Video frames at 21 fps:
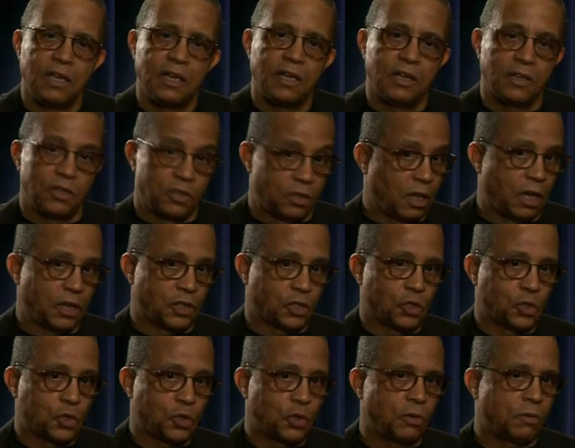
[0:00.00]
euh, ben,
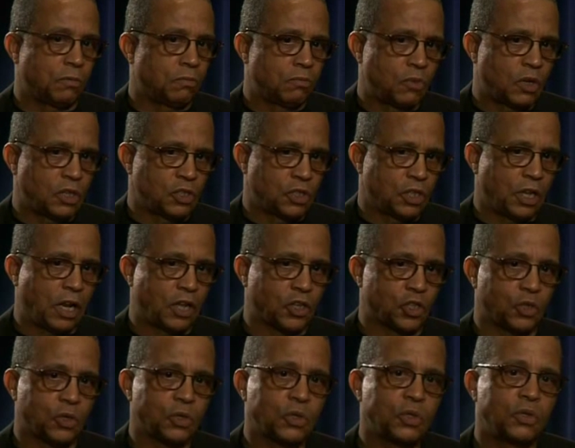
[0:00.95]
c'est ce que moi j'ai la
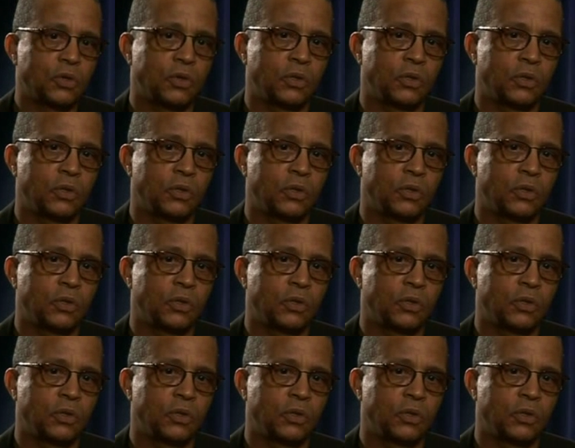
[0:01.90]
chance